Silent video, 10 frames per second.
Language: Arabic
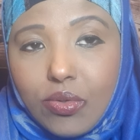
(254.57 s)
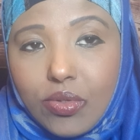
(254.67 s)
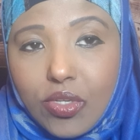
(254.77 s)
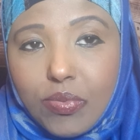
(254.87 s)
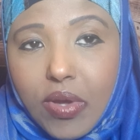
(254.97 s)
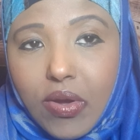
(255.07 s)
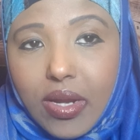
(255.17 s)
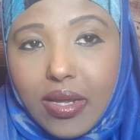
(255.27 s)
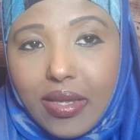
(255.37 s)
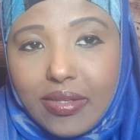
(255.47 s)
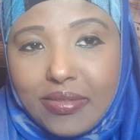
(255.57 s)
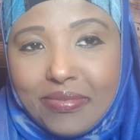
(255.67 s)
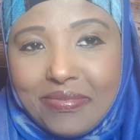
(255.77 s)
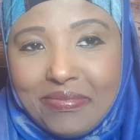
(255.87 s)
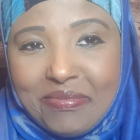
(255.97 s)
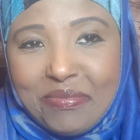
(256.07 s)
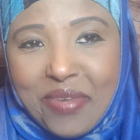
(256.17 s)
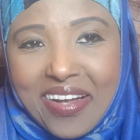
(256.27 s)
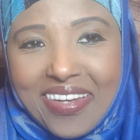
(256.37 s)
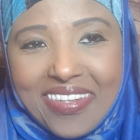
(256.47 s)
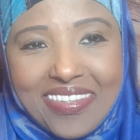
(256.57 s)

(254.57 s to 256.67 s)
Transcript: تصبحوا على خير باي